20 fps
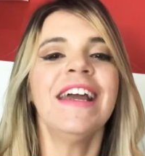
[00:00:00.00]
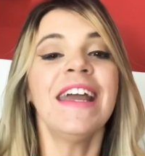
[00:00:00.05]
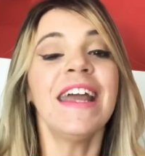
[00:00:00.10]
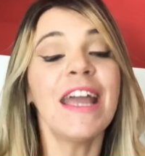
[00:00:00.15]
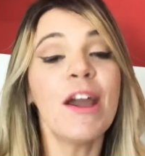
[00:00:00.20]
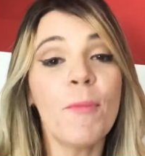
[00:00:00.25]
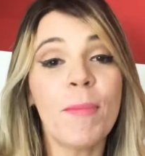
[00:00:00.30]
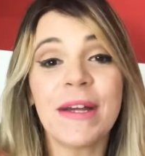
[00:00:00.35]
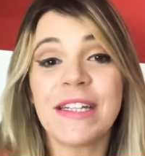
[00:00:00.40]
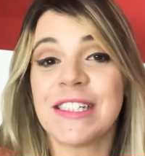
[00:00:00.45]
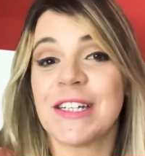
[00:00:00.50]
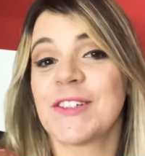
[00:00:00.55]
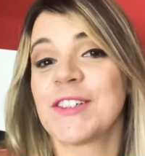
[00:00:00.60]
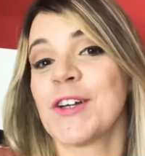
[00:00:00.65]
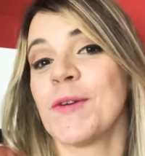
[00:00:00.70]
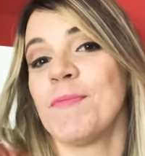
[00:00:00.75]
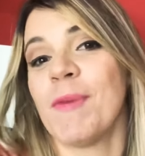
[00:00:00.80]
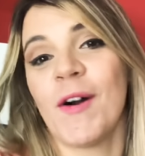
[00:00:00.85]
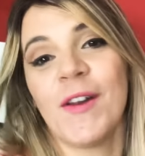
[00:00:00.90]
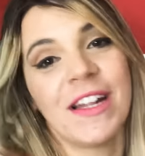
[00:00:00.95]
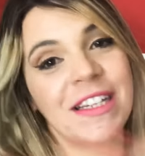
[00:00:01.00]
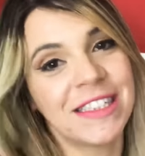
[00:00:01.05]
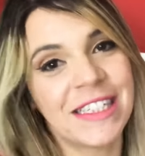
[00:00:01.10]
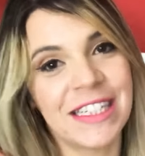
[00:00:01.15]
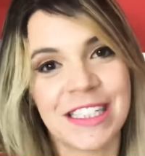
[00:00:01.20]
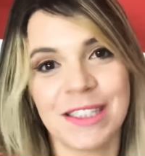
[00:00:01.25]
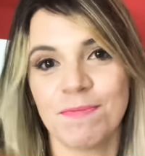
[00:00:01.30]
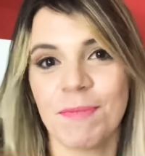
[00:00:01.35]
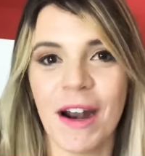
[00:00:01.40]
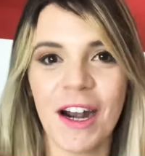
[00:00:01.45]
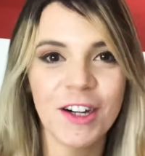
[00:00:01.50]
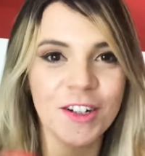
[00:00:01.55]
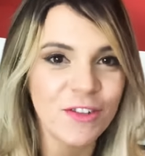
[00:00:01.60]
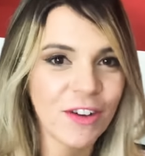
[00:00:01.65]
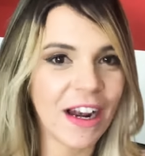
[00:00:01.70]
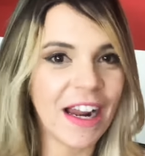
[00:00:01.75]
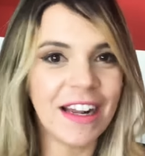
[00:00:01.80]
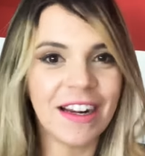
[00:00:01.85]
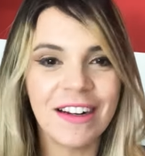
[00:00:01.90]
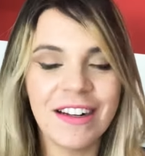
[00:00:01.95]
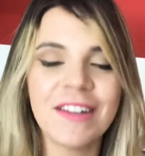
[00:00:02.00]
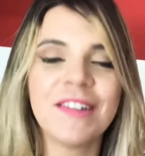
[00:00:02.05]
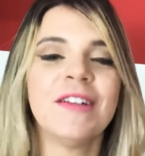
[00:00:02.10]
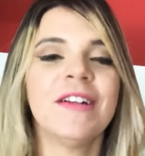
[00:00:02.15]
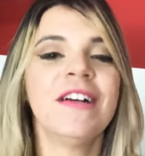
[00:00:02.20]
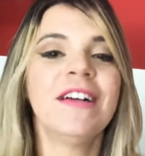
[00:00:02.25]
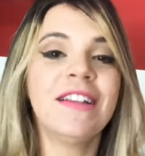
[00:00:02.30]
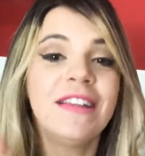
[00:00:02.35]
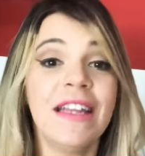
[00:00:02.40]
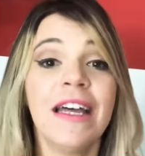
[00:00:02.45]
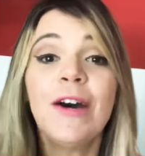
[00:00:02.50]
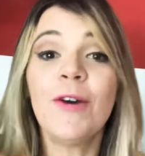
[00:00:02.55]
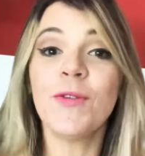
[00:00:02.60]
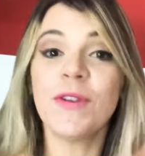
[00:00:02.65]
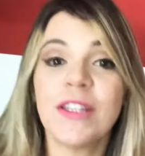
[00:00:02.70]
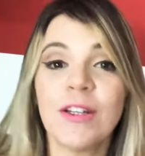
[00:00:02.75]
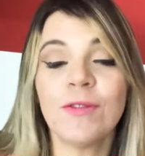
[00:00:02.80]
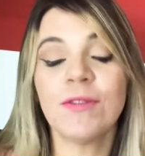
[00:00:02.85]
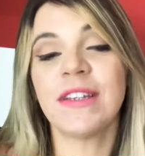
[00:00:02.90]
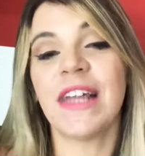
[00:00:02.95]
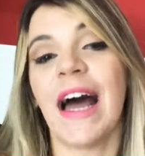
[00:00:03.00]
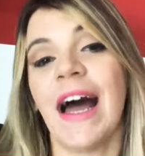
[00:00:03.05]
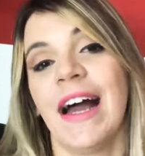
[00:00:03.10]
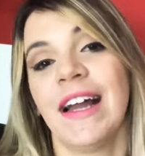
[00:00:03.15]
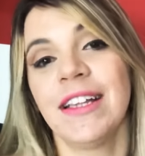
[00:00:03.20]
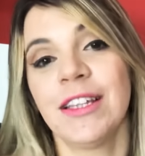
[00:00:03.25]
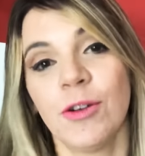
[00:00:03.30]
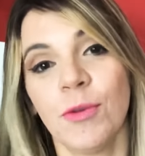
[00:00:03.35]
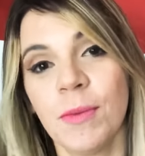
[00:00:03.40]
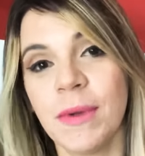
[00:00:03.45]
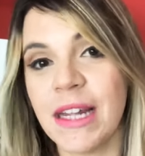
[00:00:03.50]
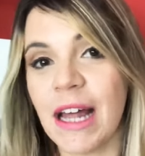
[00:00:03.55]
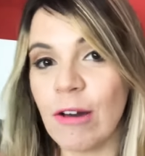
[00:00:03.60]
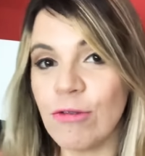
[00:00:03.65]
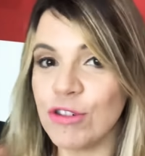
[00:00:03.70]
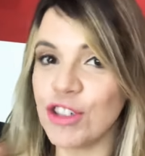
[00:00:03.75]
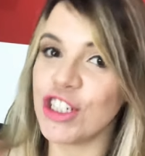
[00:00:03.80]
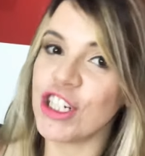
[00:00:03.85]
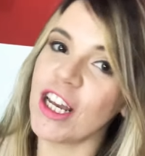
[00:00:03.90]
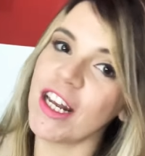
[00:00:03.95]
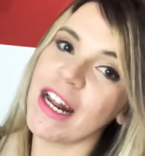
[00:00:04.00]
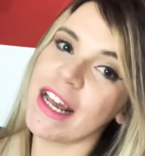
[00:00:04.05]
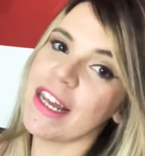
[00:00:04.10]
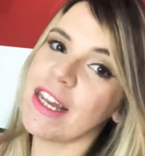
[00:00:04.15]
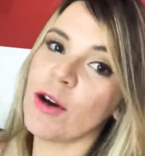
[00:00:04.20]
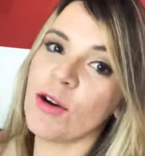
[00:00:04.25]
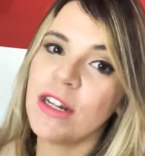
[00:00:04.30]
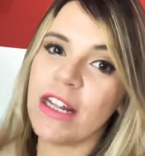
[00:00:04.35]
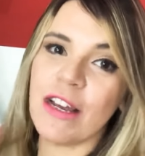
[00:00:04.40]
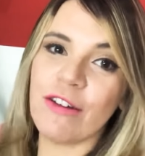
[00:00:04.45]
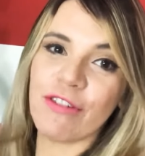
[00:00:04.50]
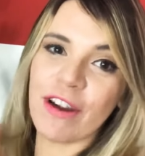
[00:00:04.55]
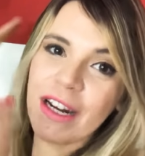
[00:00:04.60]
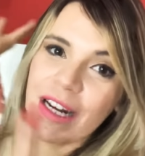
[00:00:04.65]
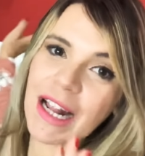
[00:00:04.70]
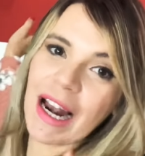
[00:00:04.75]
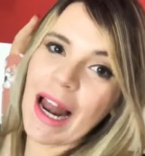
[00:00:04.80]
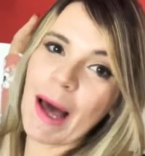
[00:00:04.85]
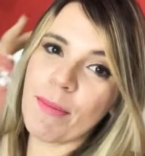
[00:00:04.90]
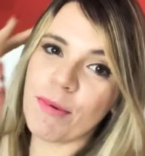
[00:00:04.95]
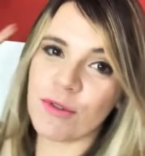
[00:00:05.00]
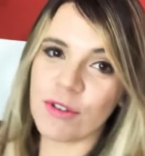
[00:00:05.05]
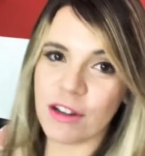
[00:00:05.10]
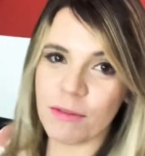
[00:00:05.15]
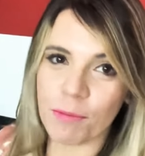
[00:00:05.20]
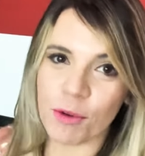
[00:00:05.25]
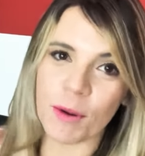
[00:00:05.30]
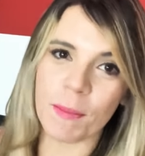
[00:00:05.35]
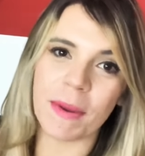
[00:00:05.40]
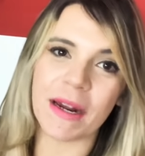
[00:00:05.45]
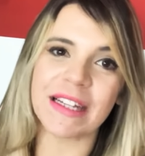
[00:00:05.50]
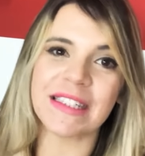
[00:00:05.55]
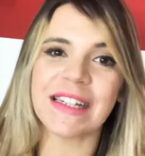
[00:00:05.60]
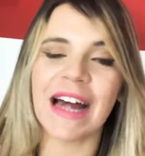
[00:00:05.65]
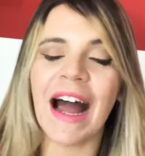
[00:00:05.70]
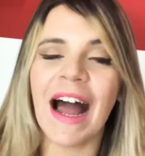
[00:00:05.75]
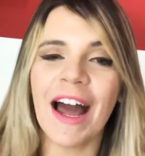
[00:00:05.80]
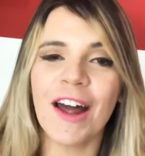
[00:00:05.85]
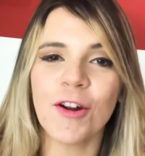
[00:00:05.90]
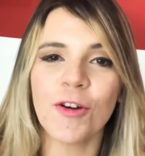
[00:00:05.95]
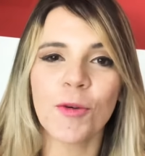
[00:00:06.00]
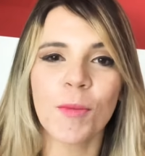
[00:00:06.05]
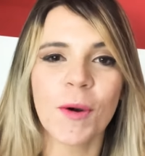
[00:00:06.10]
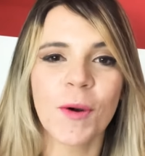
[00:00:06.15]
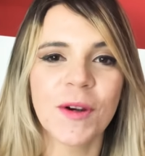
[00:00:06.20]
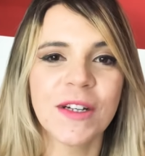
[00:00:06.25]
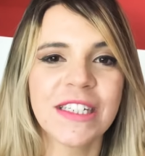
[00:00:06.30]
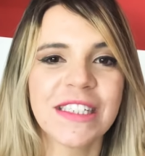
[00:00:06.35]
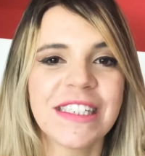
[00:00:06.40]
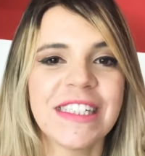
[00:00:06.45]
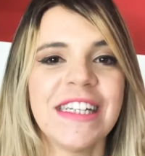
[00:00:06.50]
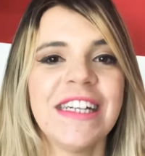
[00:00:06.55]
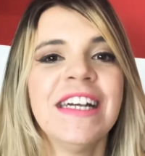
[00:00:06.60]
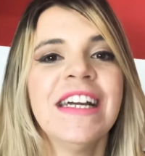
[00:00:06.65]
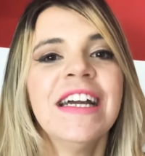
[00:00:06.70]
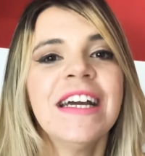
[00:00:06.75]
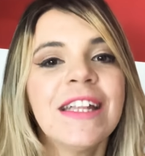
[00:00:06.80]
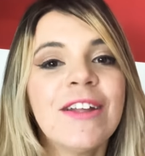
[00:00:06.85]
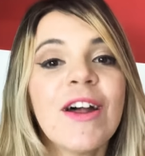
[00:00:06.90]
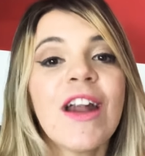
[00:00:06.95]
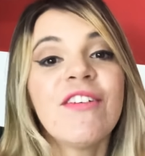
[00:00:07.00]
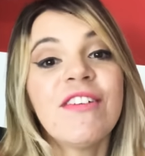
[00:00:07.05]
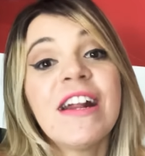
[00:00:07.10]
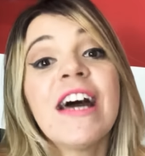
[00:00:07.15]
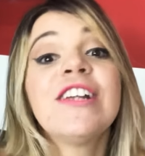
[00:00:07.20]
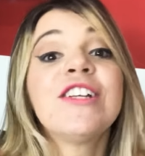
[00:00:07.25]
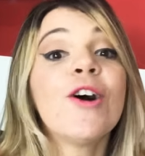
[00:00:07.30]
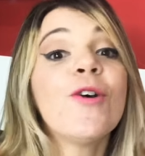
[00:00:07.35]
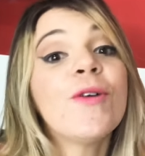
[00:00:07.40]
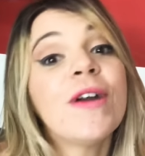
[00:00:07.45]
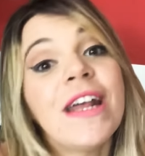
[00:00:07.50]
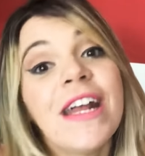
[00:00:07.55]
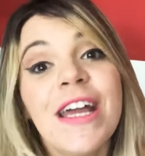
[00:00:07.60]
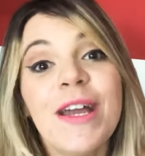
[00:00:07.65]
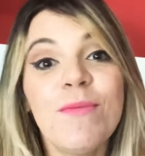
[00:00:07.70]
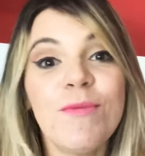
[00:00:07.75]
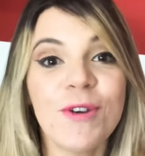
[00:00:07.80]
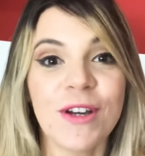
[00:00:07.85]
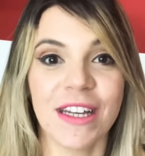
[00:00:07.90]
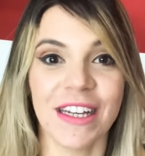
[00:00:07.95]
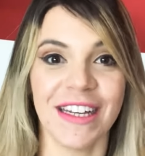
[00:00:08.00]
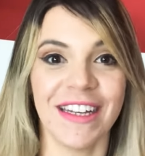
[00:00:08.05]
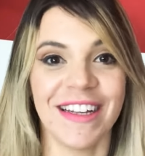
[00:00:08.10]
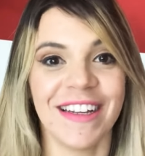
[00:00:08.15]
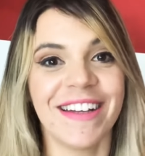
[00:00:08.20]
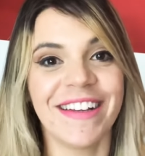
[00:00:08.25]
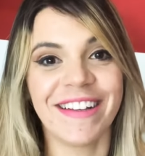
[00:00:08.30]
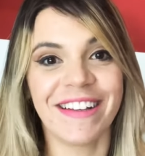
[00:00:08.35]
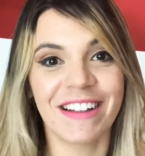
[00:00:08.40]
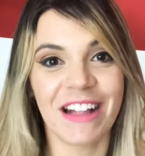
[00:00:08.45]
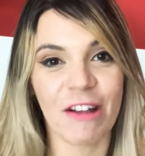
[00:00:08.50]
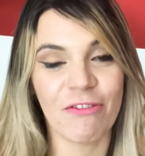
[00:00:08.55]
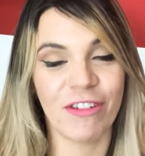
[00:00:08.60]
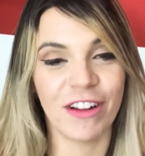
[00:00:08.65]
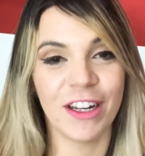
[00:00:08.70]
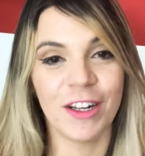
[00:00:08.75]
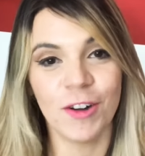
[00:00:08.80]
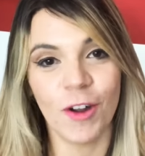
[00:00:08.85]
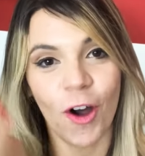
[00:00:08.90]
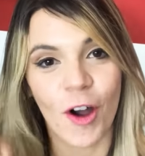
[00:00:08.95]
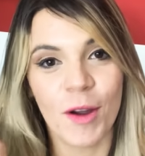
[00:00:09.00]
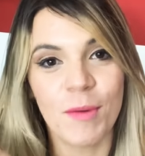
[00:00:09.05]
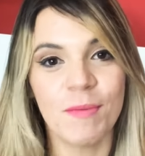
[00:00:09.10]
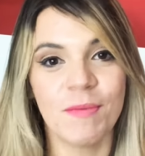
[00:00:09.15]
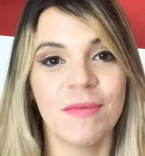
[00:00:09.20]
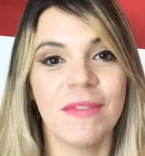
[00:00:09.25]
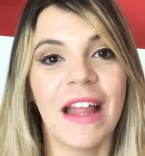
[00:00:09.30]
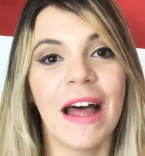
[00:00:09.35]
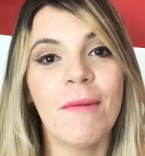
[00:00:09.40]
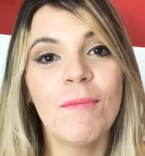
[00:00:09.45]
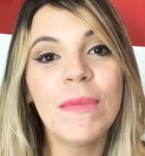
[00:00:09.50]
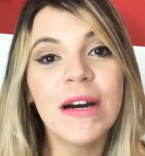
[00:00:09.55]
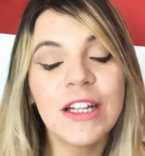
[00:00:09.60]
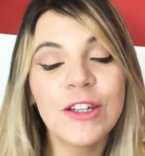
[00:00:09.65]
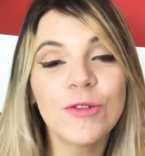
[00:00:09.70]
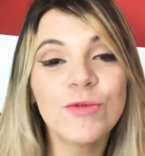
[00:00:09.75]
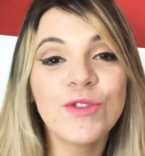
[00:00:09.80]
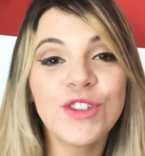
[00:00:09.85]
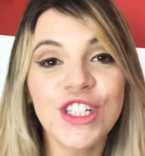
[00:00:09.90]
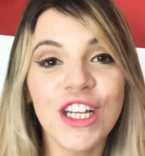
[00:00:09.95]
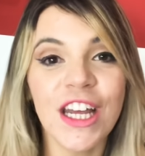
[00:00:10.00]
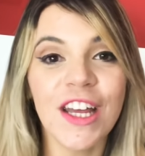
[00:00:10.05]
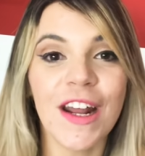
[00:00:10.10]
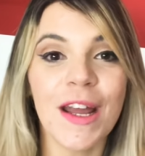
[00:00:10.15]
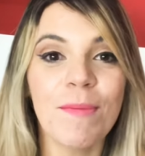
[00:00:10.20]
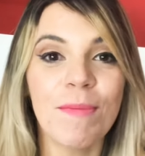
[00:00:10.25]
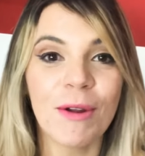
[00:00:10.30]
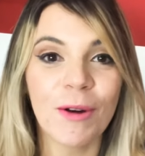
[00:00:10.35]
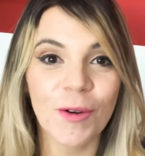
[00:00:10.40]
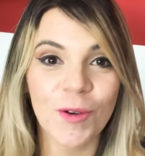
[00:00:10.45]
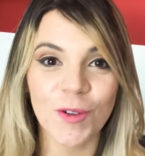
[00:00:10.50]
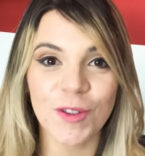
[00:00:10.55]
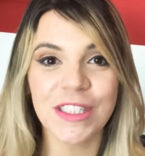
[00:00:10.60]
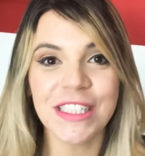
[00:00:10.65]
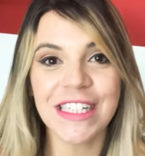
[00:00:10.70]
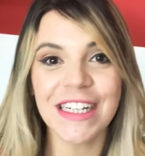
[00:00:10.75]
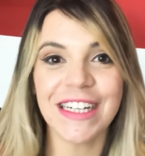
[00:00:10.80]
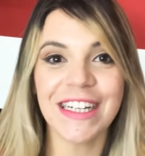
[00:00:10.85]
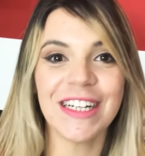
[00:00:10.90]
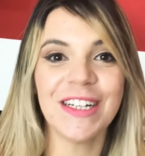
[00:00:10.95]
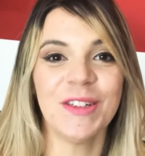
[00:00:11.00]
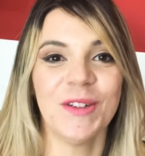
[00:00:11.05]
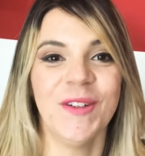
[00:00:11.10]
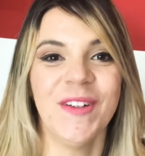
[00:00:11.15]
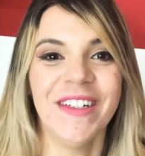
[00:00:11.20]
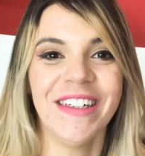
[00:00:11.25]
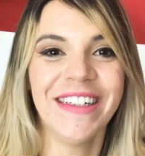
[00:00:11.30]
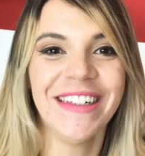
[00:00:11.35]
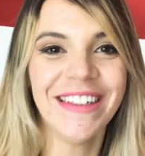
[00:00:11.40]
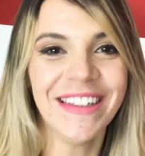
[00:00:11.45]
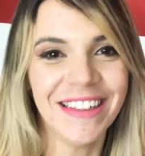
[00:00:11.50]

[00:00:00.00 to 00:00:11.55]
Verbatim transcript: E eu pensei que São Paulo ia ser esperto e falar. Não, então tá, então me dá um dinheiro aí que eu devo ainda lá pro, pro empresário, alguma coisa assim. Não, na verdade é o Grêmio que, que tá falando, ó, dá, manda um dinheiro aí pelo Luciano.